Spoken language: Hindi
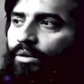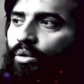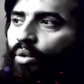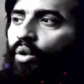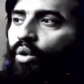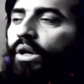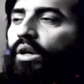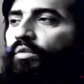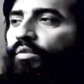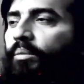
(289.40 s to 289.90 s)

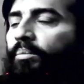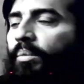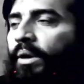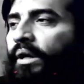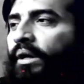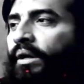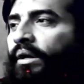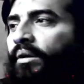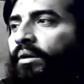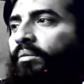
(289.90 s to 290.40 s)
दो नफल
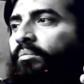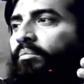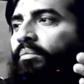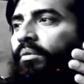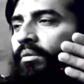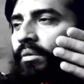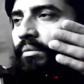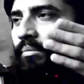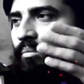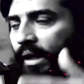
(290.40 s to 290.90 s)
पढ़े
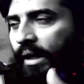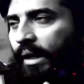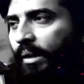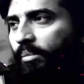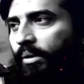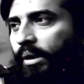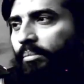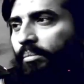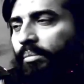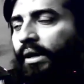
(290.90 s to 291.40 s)

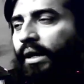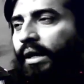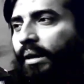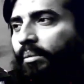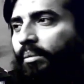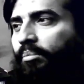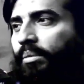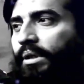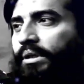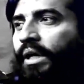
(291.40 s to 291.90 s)
हरम के
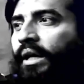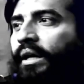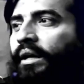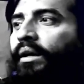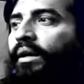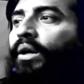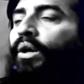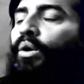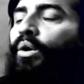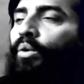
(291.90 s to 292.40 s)
हरम में
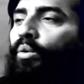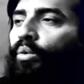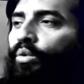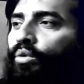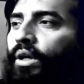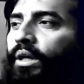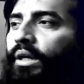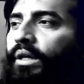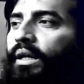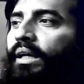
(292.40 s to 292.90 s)
जाए
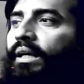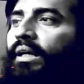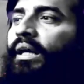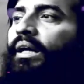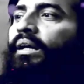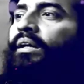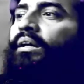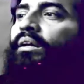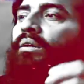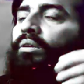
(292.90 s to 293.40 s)
गुसल
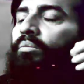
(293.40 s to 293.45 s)
करके